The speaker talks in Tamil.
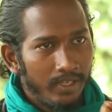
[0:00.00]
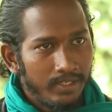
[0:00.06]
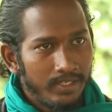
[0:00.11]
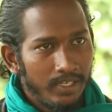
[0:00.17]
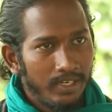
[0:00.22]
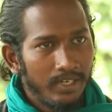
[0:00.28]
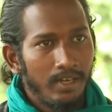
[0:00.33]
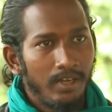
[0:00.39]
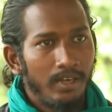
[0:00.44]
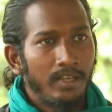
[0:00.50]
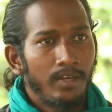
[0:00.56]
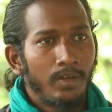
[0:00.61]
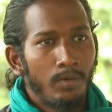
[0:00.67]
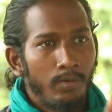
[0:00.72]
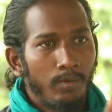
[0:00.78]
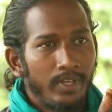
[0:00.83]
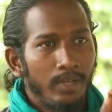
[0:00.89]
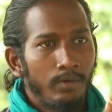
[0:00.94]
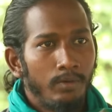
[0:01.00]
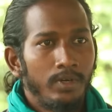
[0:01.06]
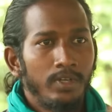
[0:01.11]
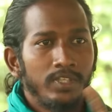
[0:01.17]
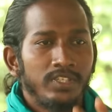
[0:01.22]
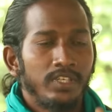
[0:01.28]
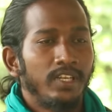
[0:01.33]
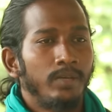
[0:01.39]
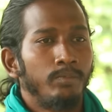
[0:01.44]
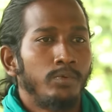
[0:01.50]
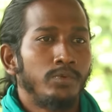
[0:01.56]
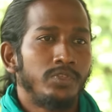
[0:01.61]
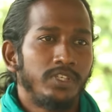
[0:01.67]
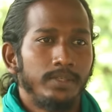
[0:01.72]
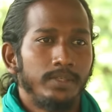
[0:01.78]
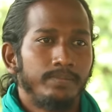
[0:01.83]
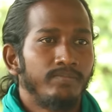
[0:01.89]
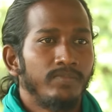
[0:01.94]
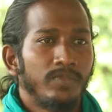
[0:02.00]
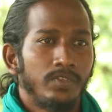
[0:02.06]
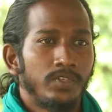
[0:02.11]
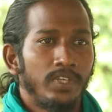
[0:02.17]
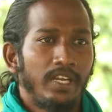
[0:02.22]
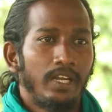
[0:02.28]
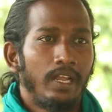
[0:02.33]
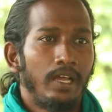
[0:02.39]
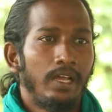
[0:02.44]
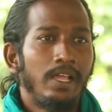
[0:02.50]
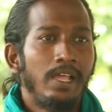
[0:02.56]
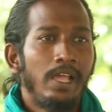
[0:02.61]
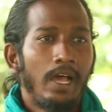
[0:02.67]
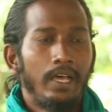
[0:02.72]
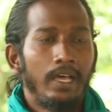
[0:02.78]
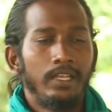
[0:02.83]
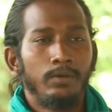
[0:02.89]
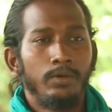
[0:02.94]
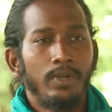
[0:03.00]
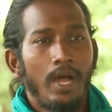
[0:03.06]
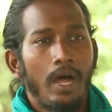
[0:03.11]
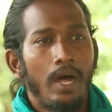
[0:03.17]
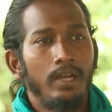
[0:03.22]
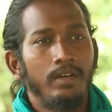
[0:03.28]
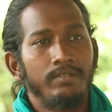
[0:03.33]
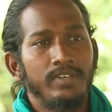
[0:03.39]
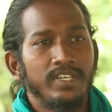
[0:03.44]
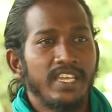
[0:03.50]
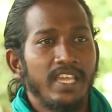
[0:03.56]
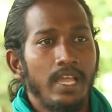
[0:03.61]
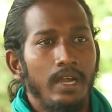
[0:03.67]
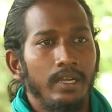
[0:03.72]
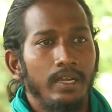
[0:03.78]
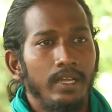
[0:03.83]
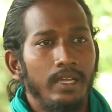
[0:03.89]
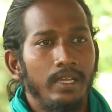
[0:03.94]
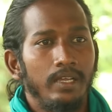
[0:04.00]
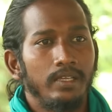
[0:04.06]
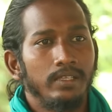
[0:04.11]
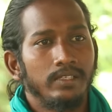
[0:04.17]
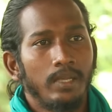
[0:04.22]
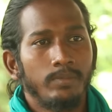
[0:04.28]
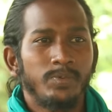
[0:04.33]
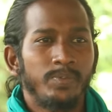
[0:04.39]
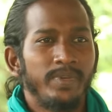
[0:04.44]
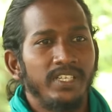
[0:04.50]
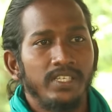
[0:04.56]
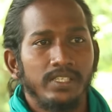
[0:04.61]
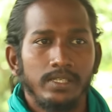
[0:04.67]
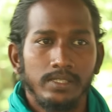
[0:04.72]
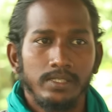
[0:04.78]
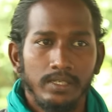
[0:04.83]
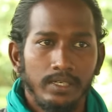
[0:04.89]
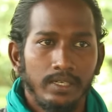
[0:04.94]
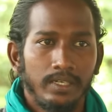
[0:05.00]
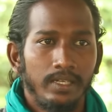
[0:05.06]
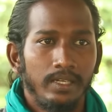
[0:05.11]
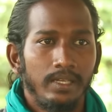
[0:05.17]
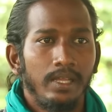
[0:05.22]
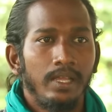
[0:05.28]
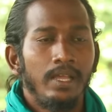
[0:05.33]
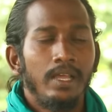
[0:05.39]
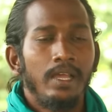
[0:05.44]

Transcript: சிறகுகள் இருக்கக்கூடிய ஒரு சின்ன பூச்சி சரிங்களா அதில் ஒரு ஆறு வகையான சப்ஸ்பீஷஸஸ் இருக்குது